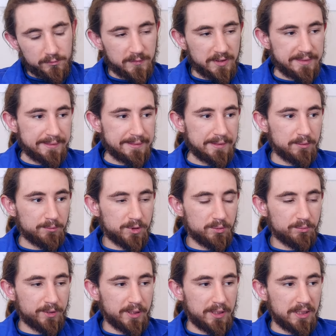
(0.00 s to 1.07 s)
System
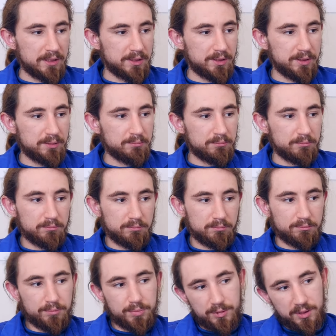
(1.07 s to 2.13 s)
sobie radzi
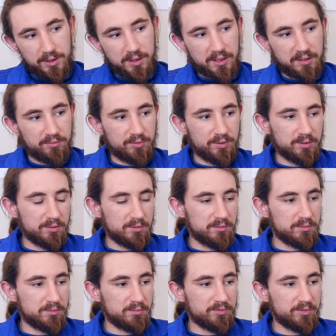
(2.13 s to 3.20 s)
przy tak
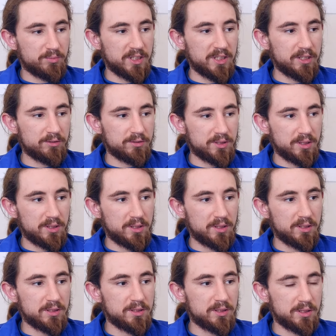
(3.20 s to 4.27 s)
wy, wymagającej
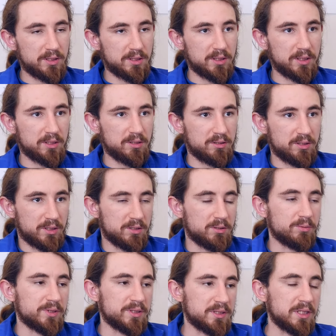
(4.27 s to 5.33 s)
genetyce, jak,
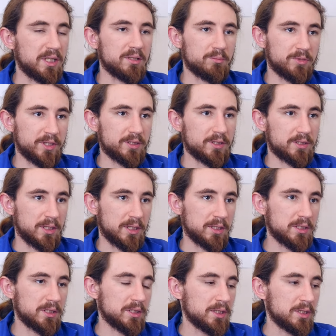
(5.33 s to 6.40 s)
jaką jest Danbred,
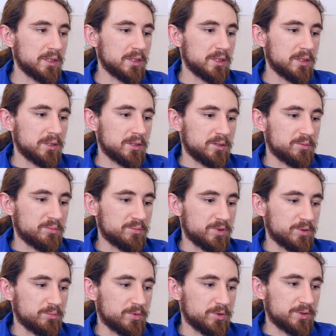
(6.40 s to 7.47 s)
tak?
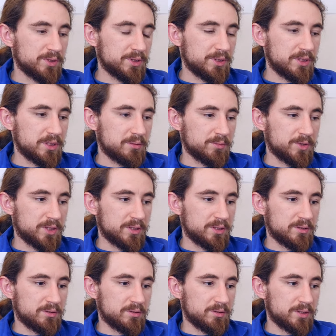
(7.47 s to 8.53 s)
bo, bo gdzieś tam
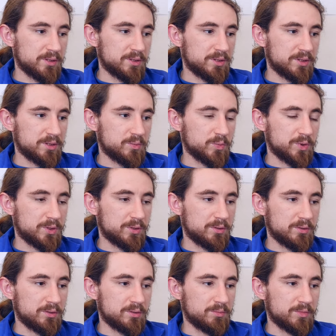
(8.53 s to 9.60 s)
często też się słyszy
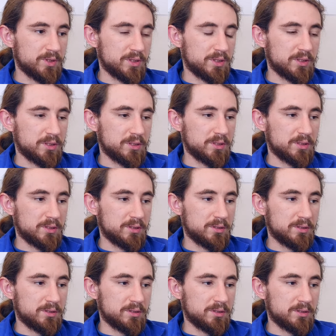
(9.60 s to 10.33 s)
o tym, że,